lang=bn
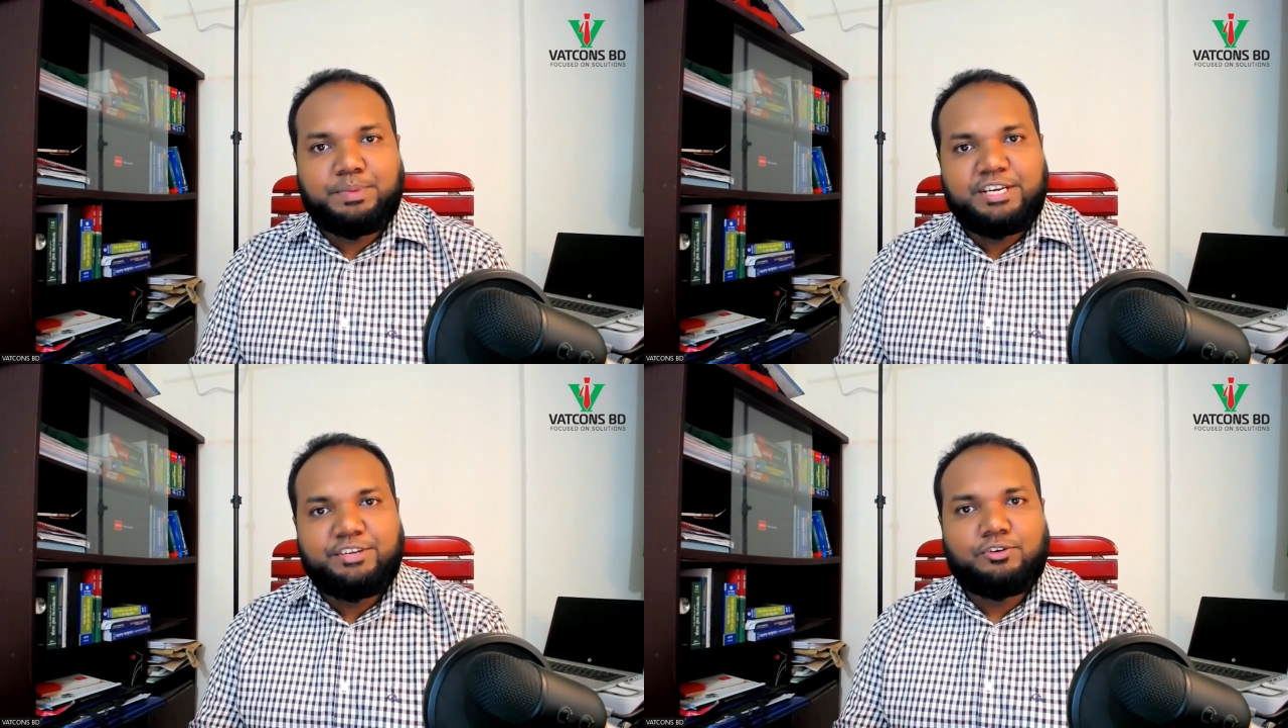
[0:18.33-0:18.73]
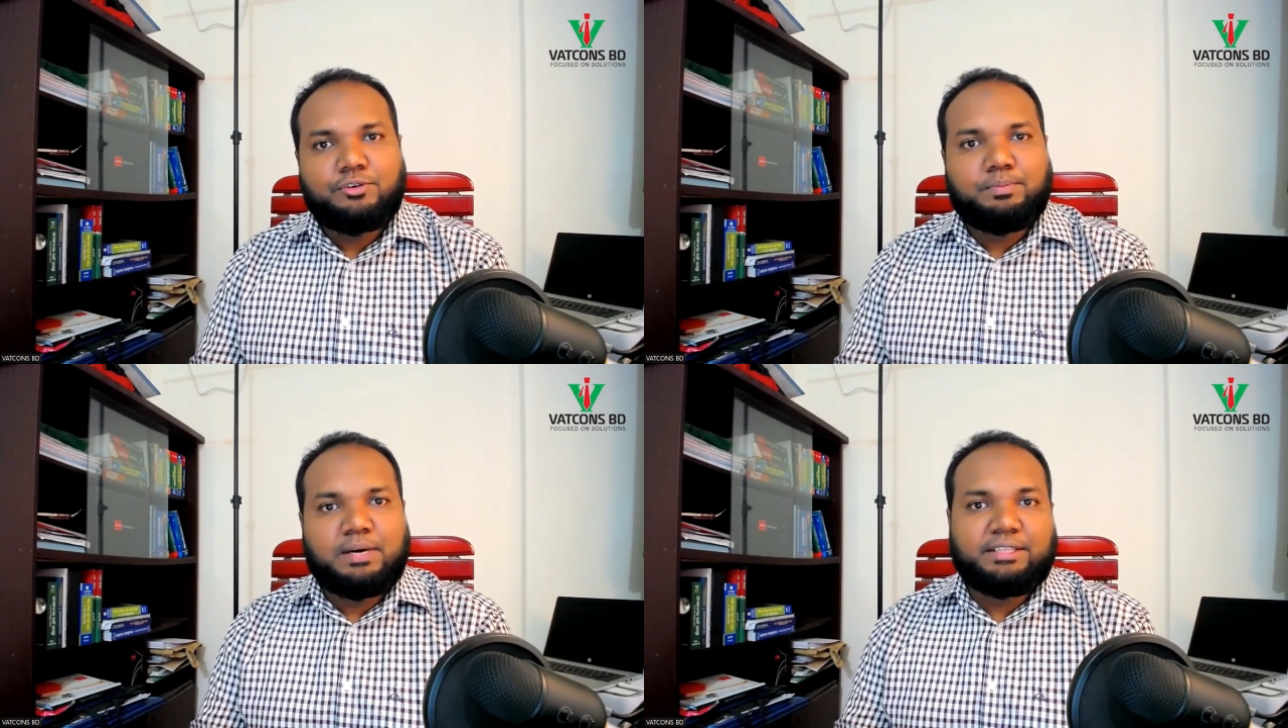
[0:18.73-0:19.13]
বিনিয়োগ
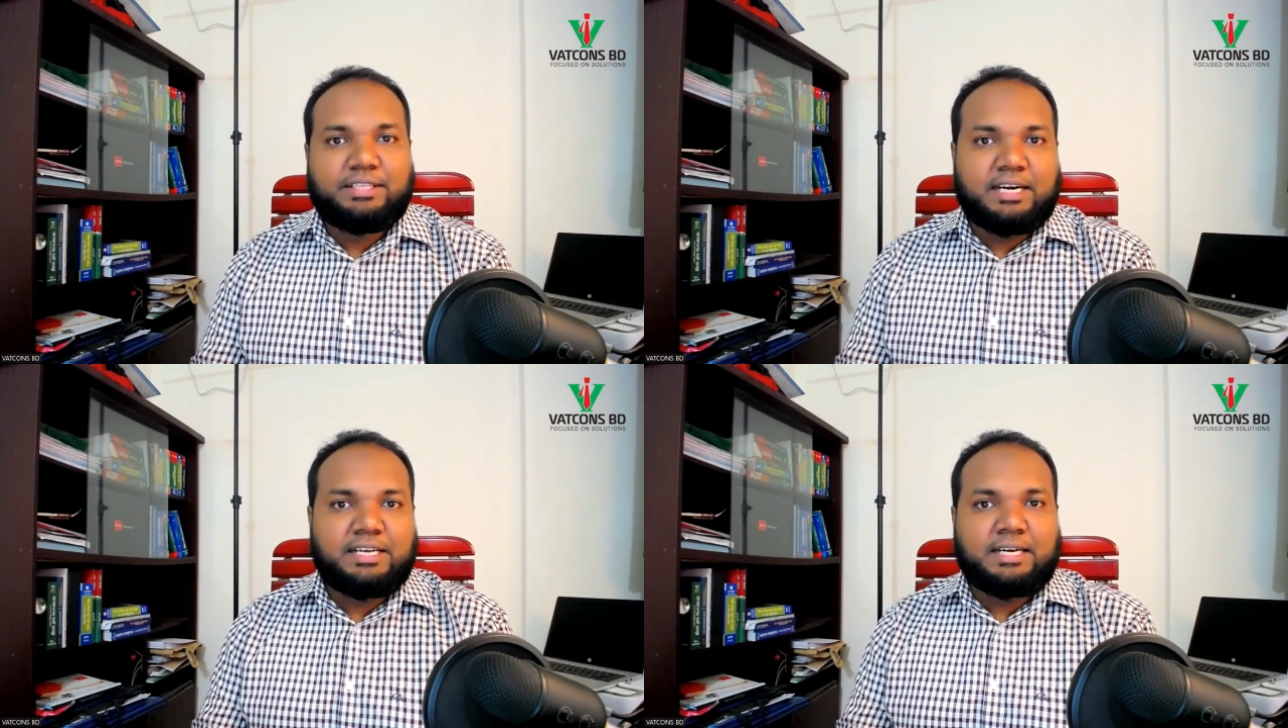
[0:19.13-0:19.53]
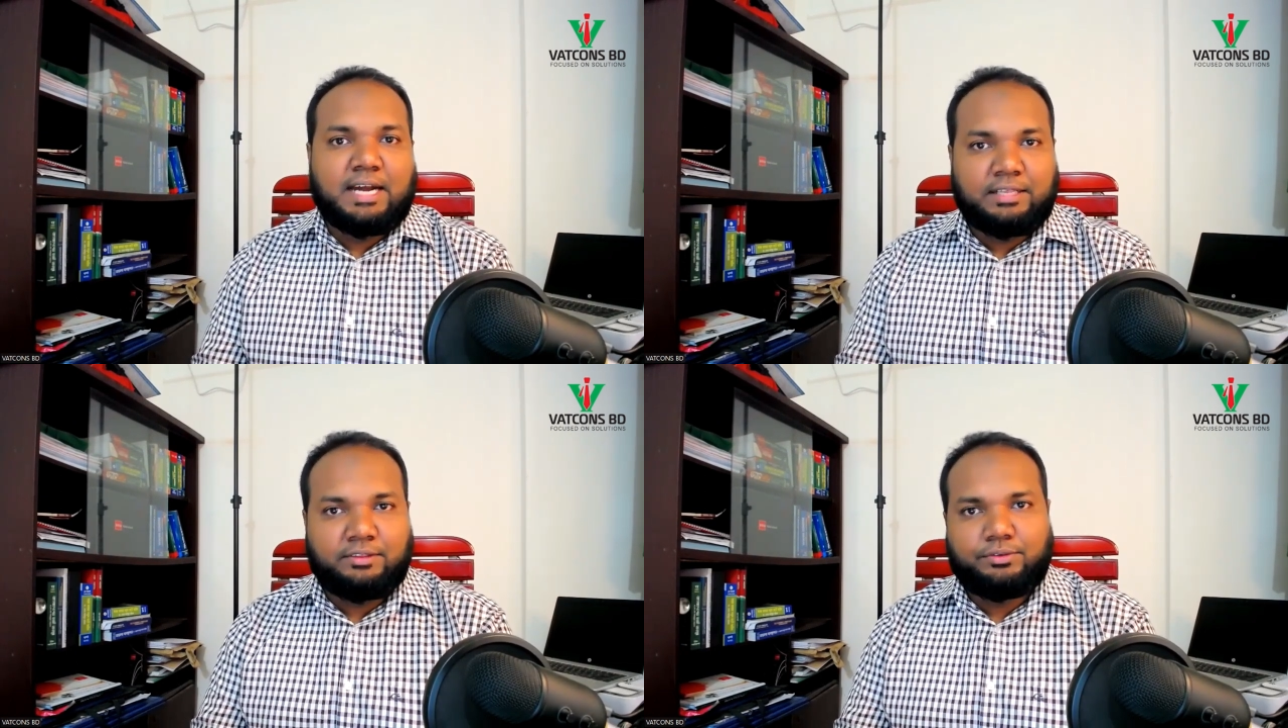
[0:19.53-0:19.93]
বা দানের
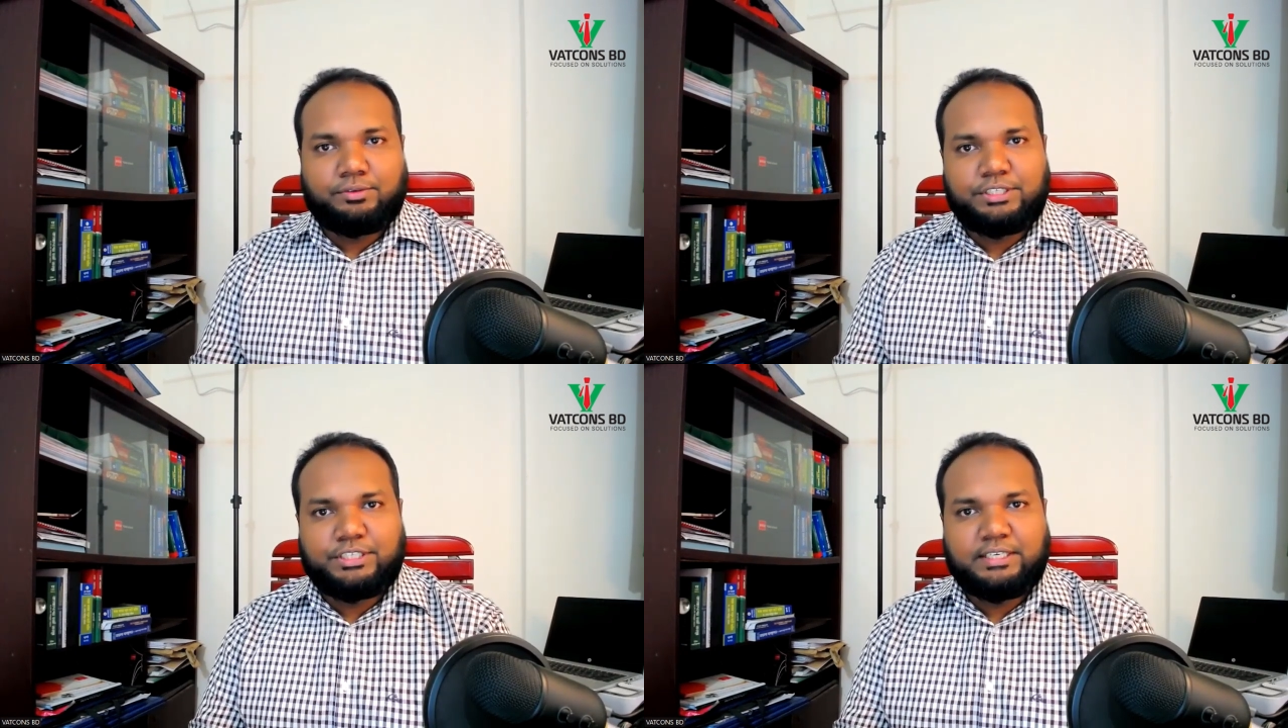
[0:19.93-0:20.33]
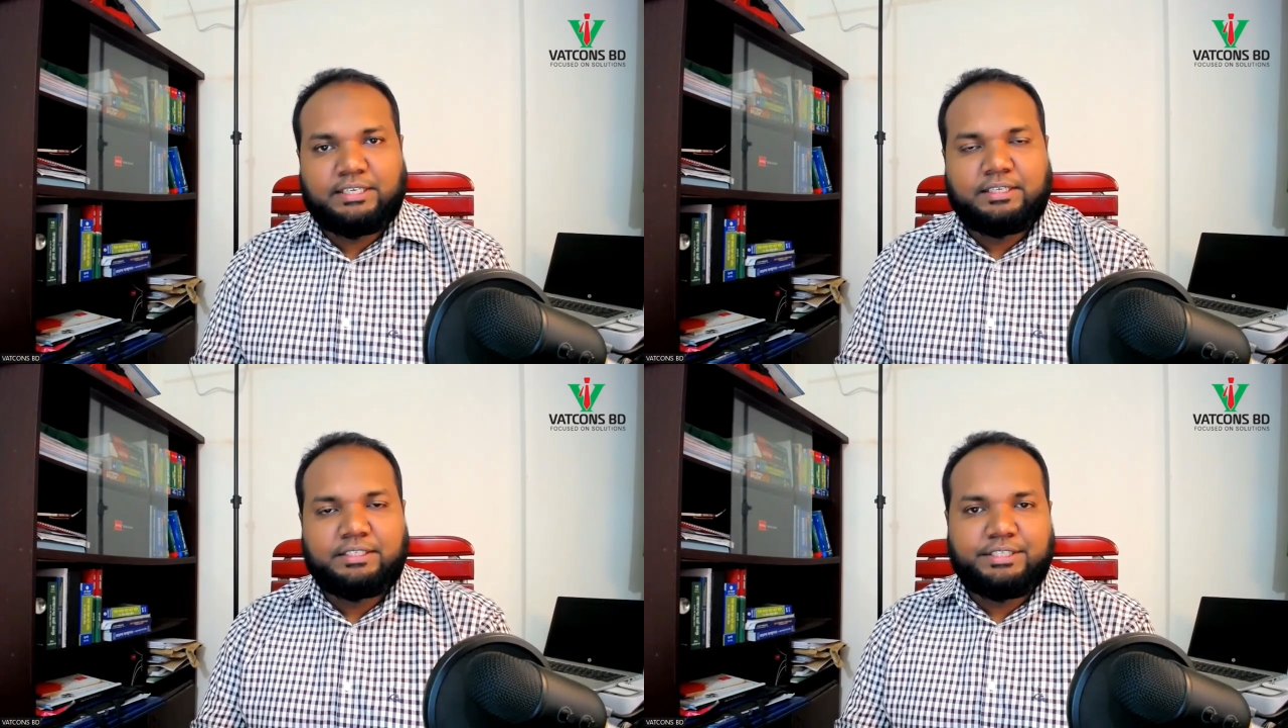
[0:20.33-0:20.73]
খাত রয়েছে
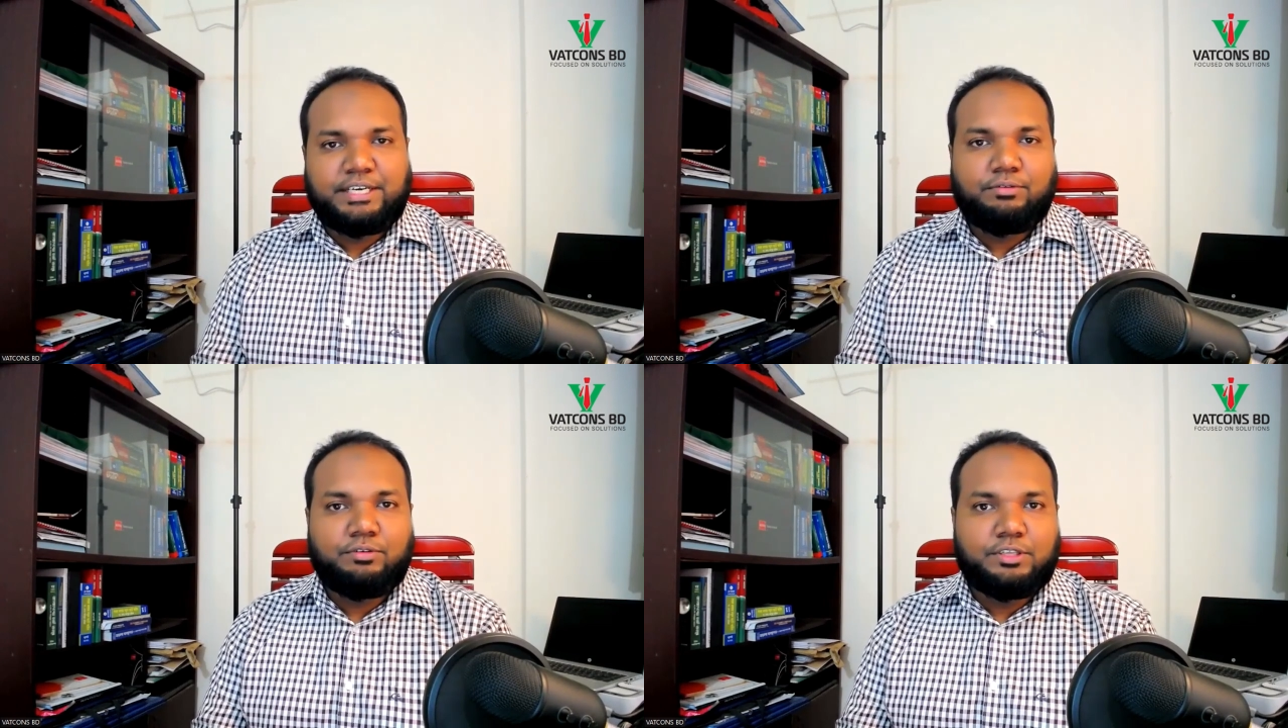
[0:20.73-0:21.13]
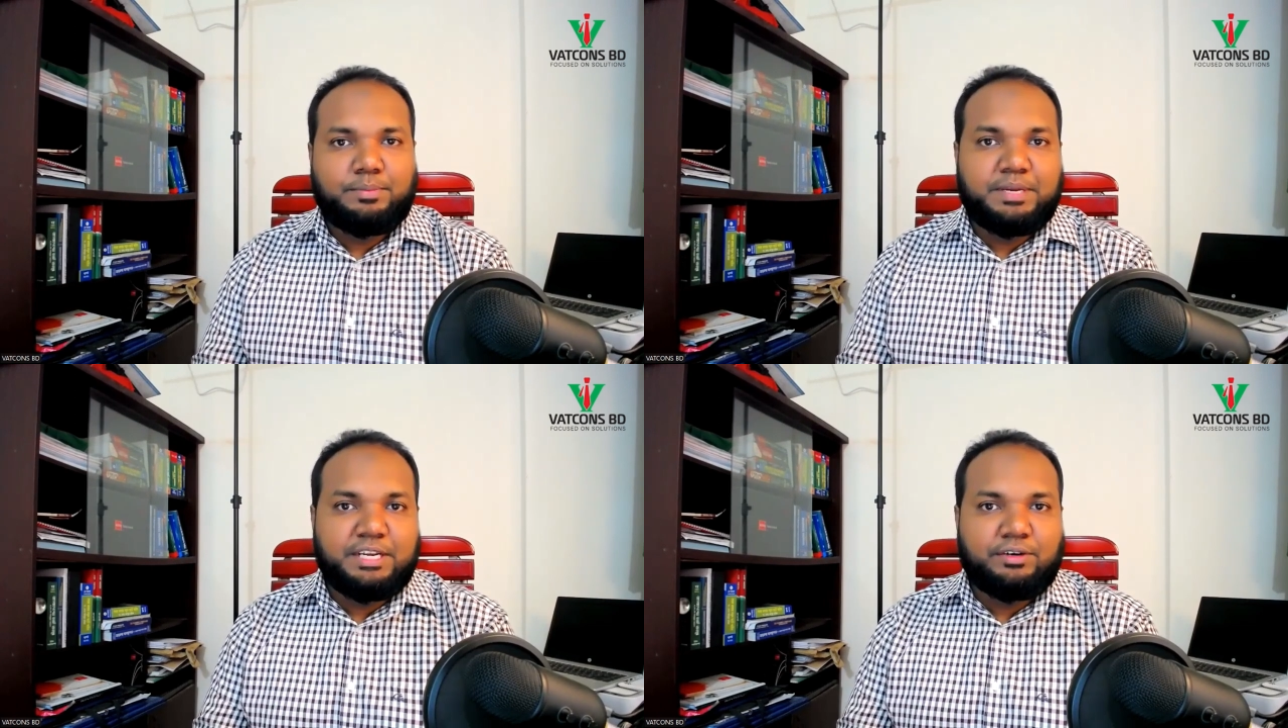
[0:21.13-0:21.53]
যেগুলোতে
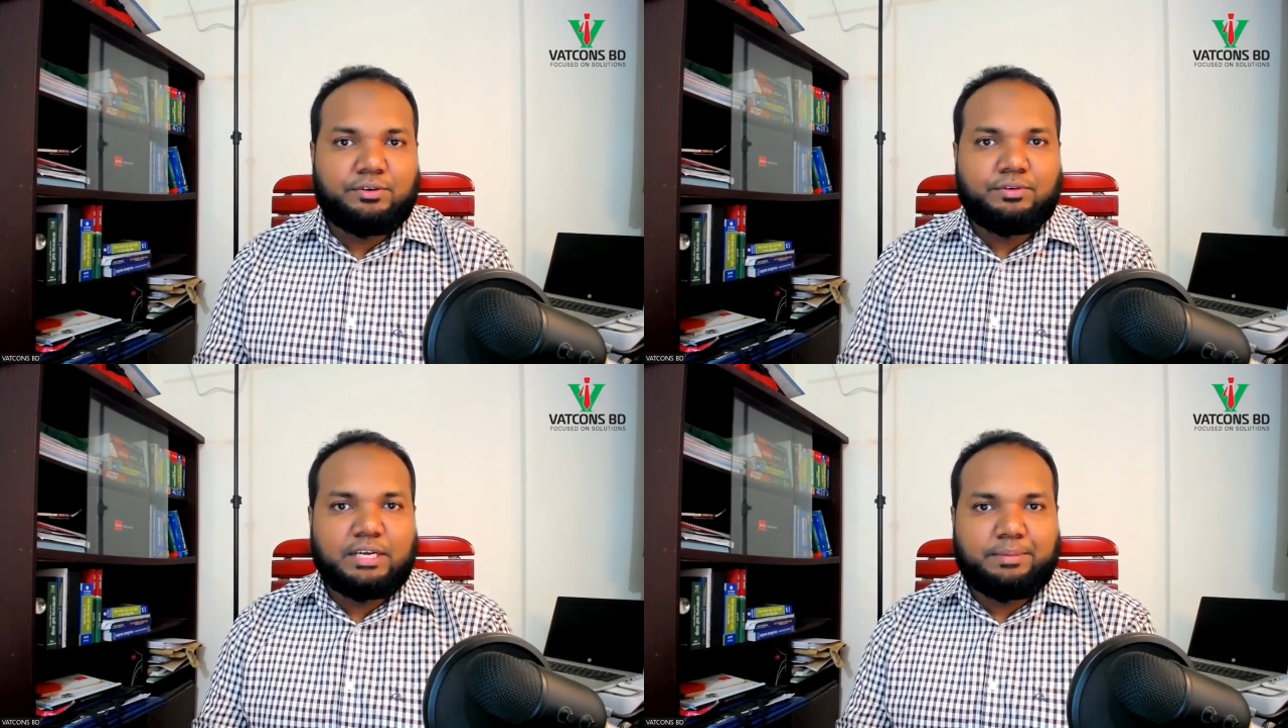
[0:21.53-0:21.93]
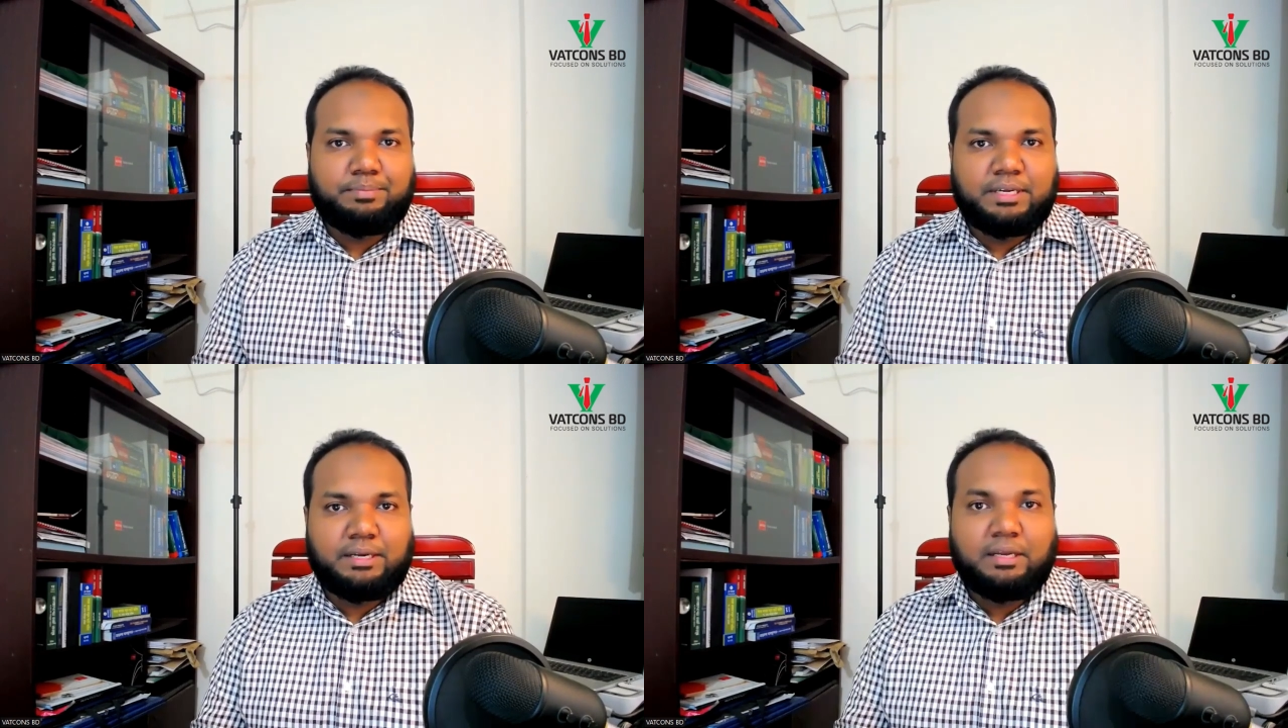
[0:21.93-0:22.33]
বিনিয়োগ করে
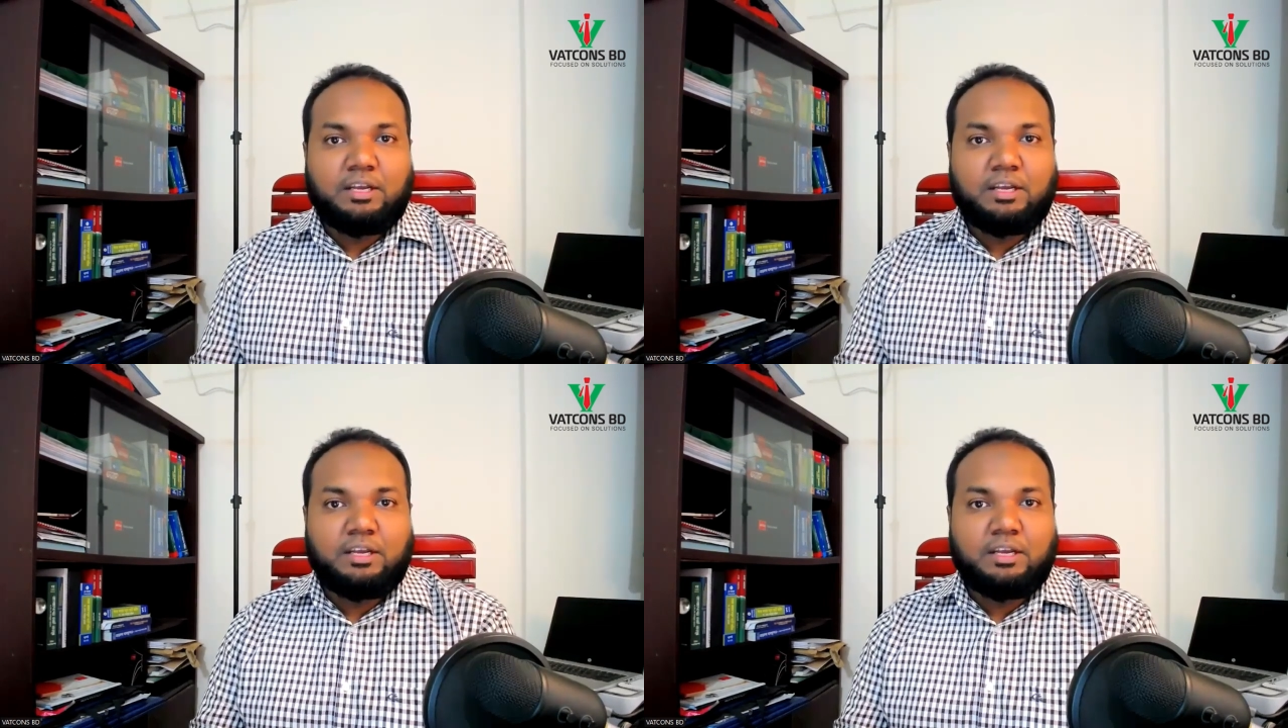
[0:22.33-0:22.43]
আপনি